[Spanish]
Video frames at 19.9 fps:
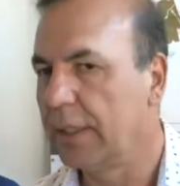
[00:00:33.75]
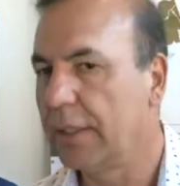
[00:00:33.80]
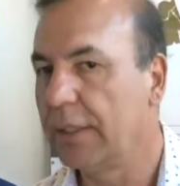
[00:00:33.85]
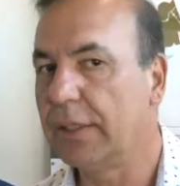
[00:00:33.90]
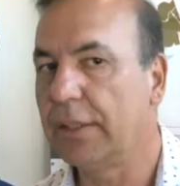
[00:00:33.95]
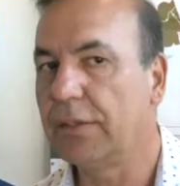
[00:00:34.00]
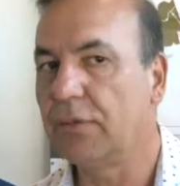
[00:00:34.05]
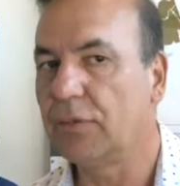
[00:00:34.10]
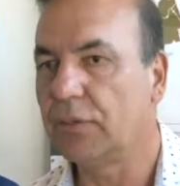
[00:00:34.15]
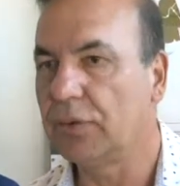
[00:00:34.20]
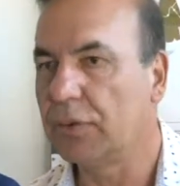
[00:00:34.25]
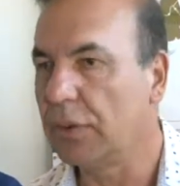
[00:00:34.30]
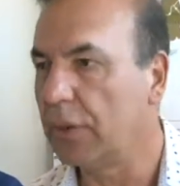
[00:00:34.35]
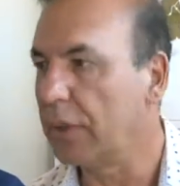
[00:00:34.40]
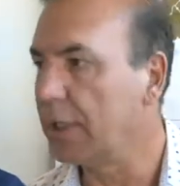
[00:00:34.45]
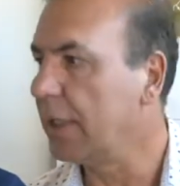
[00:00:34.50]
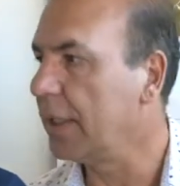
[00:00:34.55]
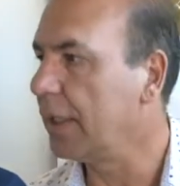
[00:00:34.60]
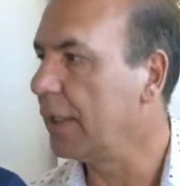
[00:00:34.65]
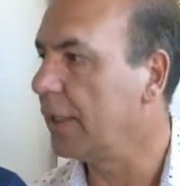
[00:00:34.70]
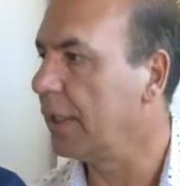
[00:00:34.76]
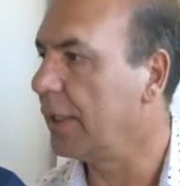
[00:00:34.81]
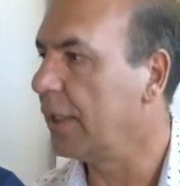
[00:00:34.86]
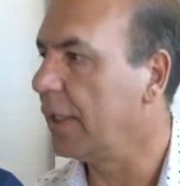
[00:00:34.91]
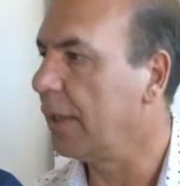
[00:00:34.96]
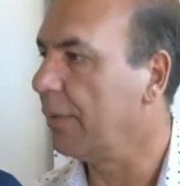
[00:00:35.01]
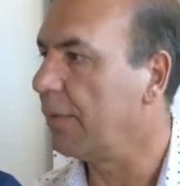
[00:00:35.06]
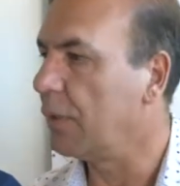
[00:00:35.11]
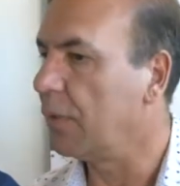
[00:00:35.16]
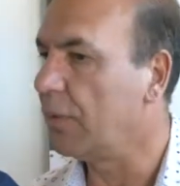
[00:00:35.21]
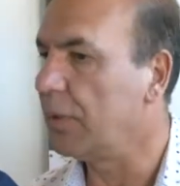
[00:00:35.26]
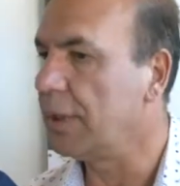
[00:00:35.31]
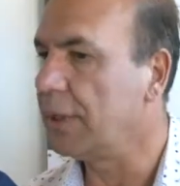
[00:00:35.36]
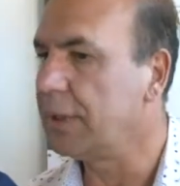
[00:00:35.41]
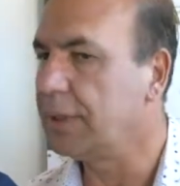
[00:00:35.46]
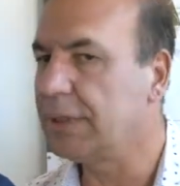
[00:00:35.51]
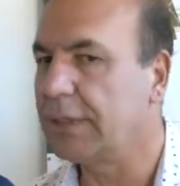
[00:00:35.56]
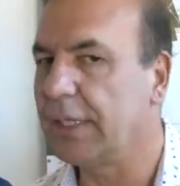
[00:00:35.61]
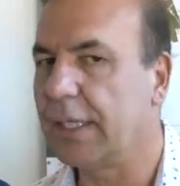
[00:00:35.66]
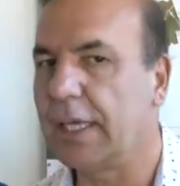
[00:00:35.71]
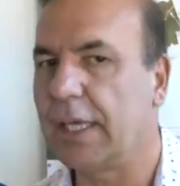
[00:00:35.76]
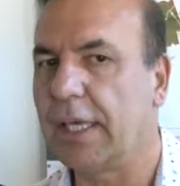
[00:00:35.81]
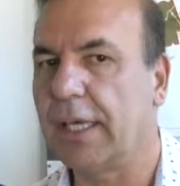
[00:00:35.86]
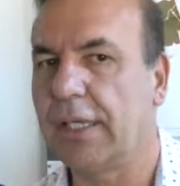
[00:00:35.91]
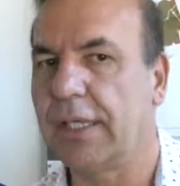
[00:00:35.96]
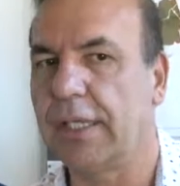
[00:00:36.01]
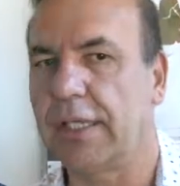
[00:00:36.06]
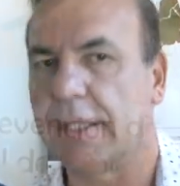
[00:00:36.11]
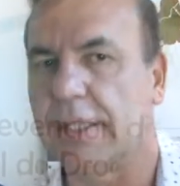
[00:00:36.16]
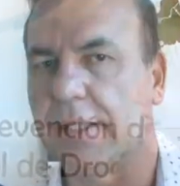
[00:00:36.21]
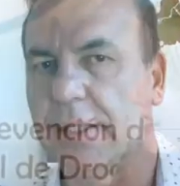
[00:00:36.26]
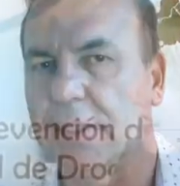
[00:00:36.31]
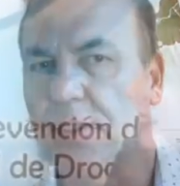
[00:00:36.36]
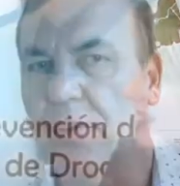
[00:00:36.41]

instituciones de la provincia eh,